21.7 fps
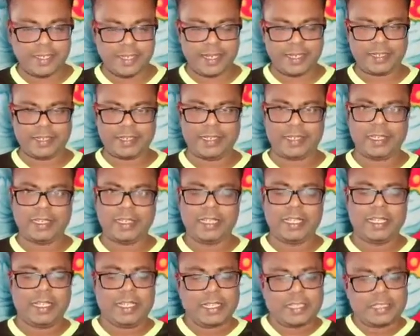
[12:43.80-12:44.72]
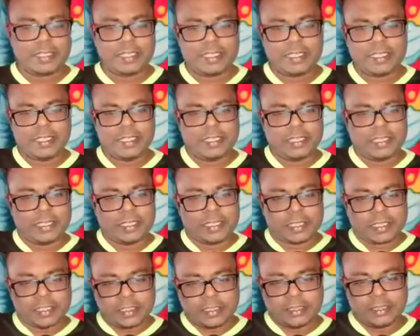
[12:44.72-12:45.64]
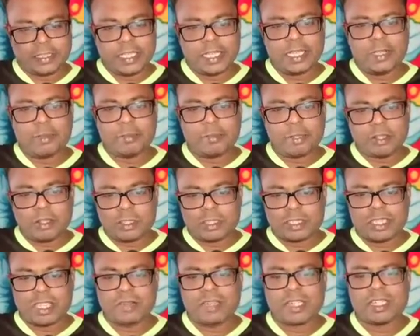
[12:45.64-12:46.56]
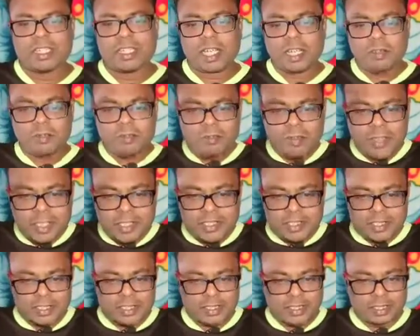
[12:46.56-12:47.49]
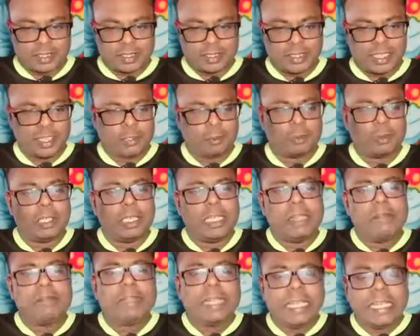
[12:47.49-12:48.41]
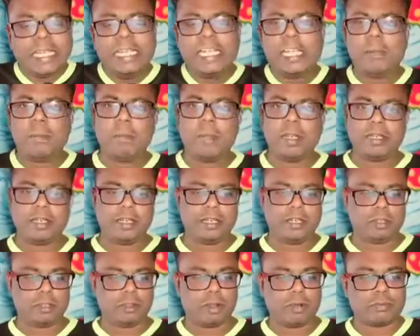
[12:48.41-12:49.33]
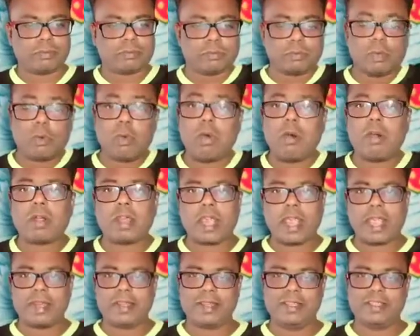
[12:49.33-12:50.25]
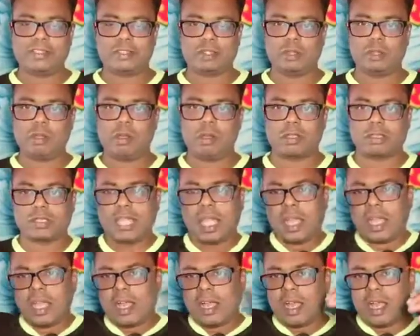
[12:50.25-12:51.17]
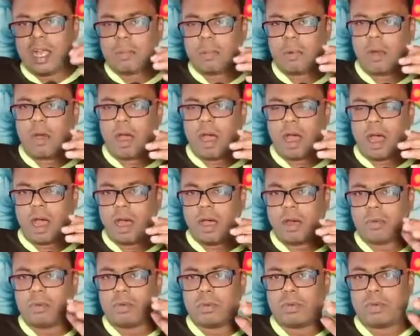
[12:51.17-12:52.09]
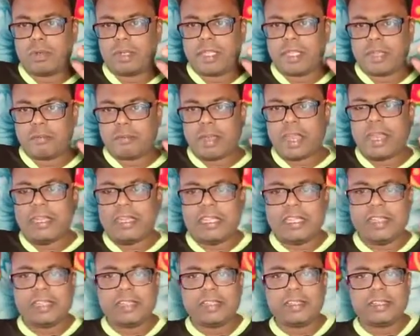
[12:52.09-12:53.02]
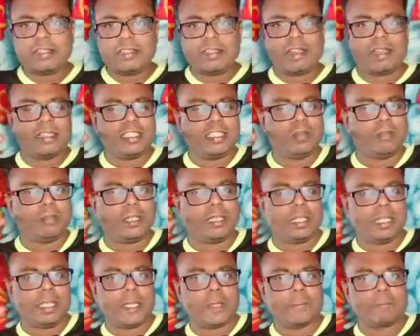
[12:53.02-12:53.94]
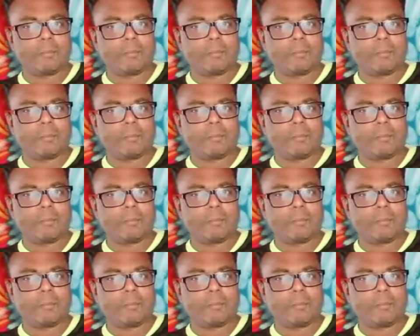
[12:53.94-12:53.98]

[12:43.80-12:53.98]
ஏன்னா சி they because they were convinced they could live independent of God and his laws அப்போ அவங்களுடைய மைண்டில் இருந்த காரியம் என்ன